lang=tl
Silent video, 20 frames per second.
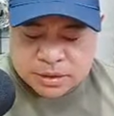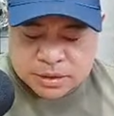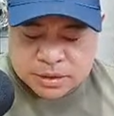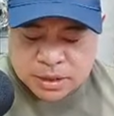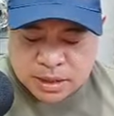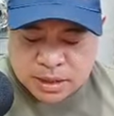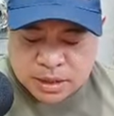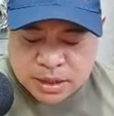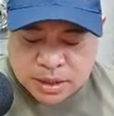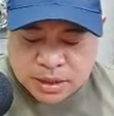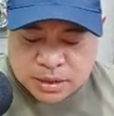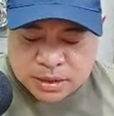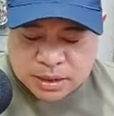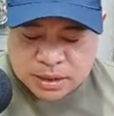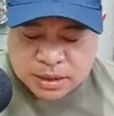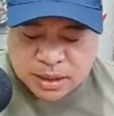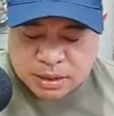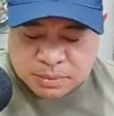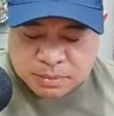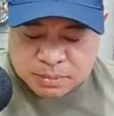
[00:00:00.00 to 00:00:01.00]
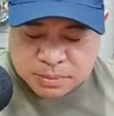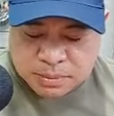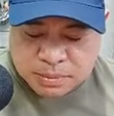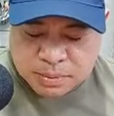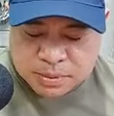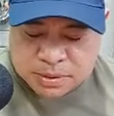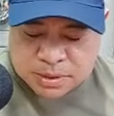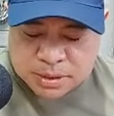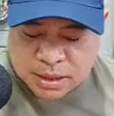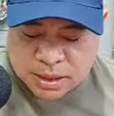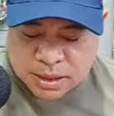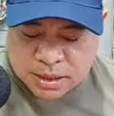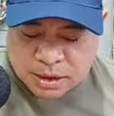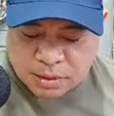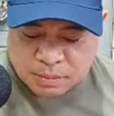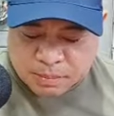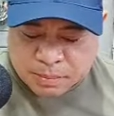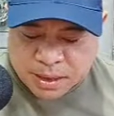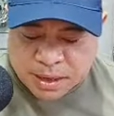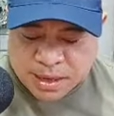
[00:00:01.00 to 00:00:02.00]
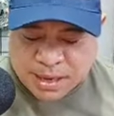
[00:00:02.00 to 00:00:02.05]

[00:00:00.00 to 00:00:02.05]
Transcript: Yan, naiintindihan po, Boska, ikaw pa.